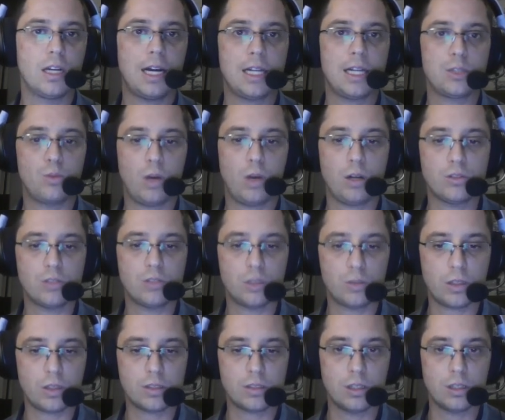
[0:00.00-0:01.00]
atual
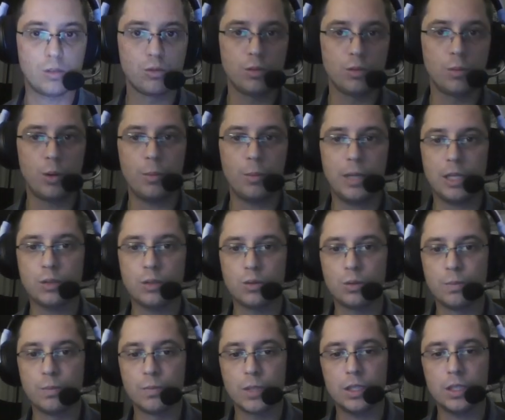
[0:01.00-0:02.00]
situação no
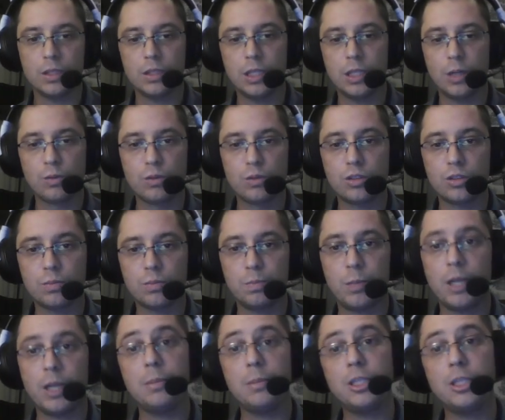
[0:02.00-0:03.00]
momento não nos
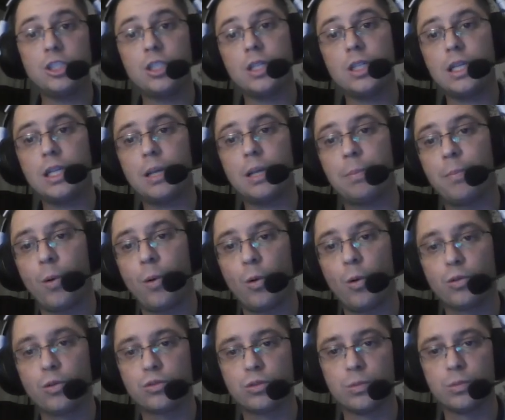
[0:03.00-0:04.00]
permitiria
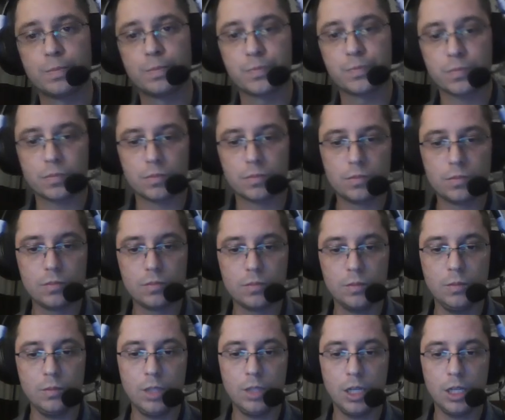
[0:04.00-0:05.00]
pouso,
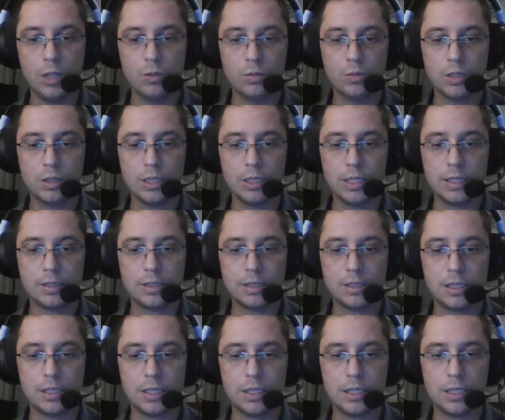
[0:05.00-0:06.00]
então,
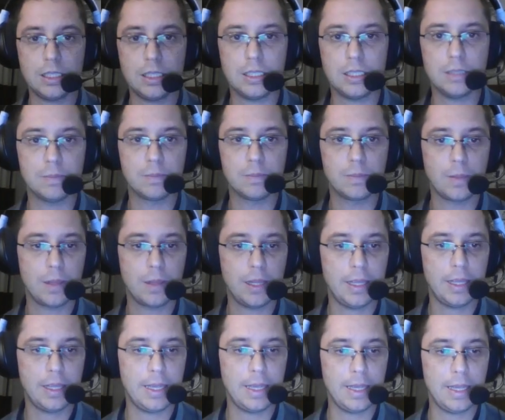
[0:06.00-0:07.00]
nesse
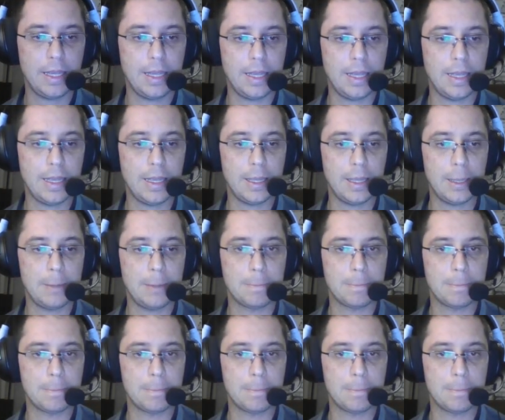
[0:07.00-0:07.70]
é,